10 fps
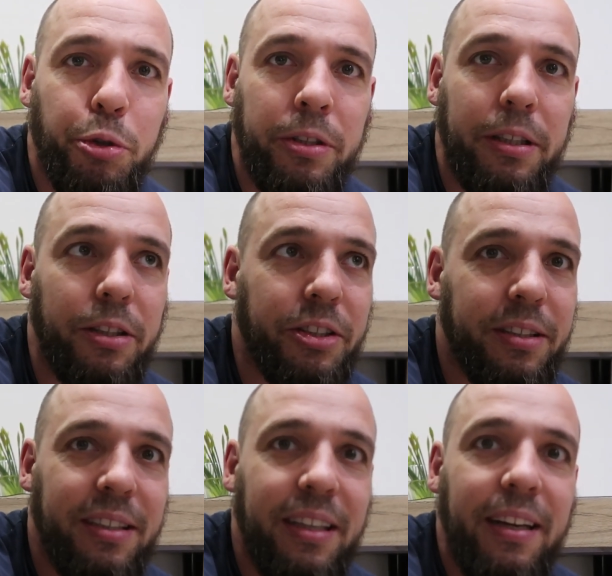ну что
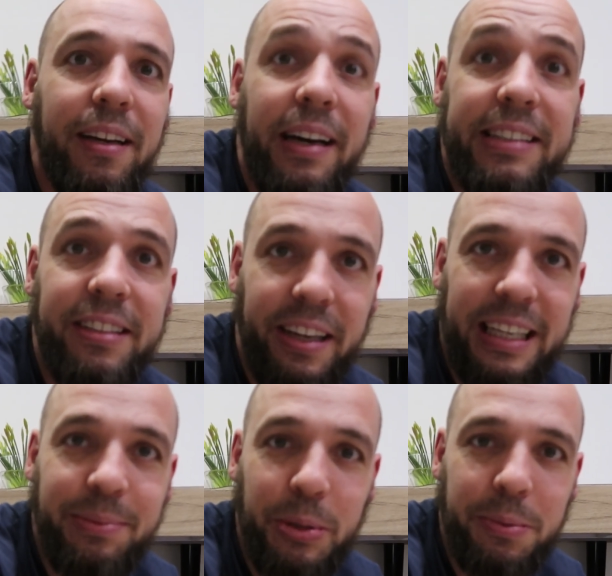делаешь?
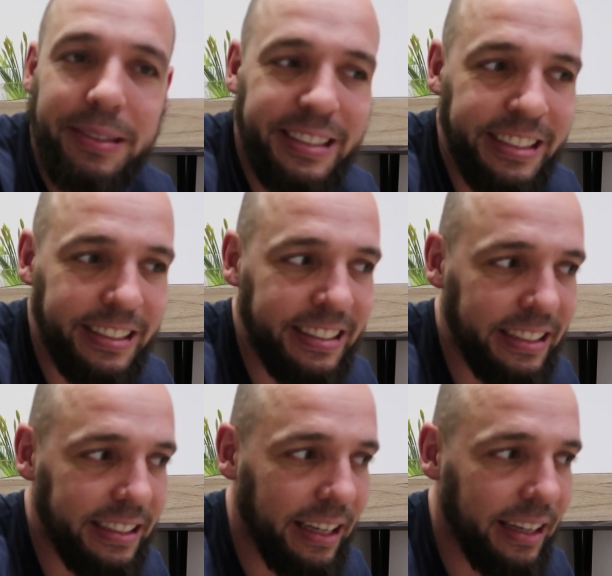Развлекать будем
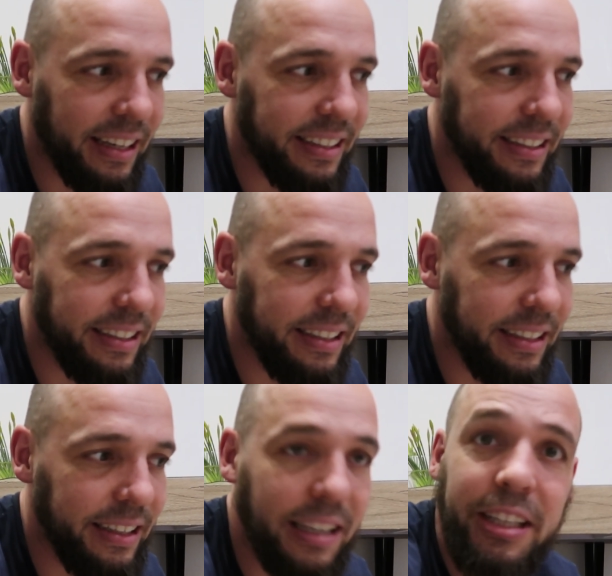детей,
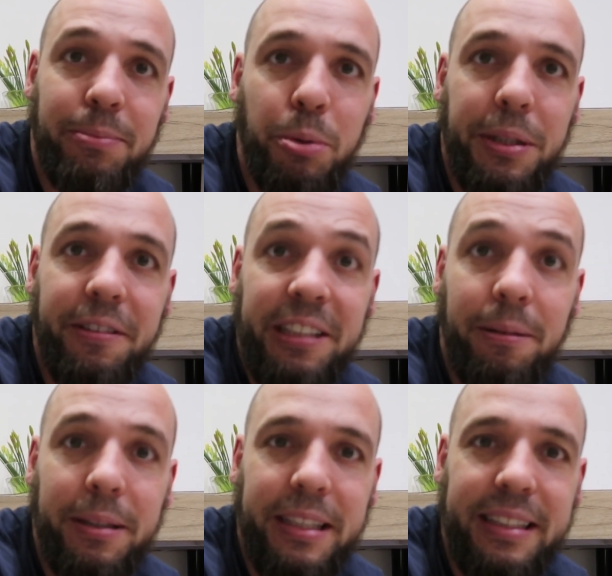и... а сейчас будем говорить
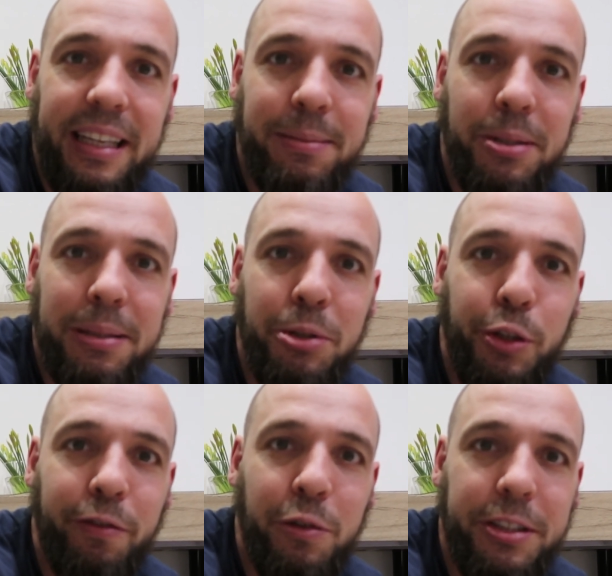вам от та спасибо,
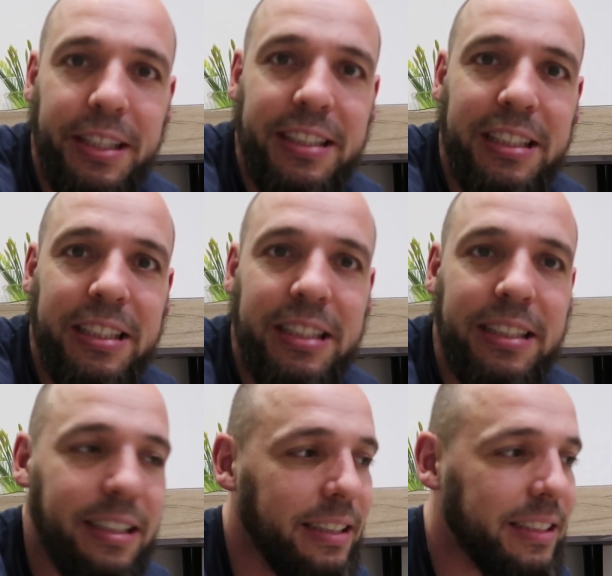что вы у нас есть,
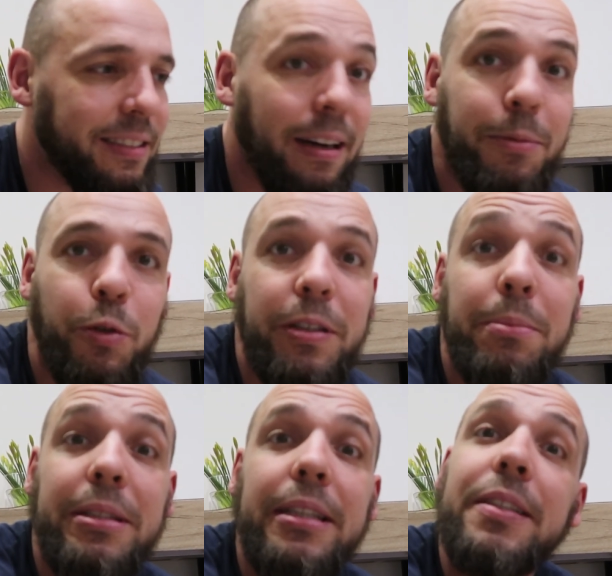и с вами
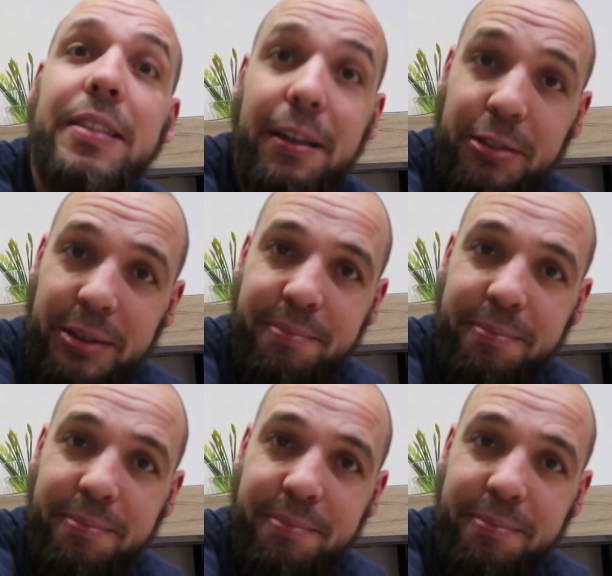увидимся завтра.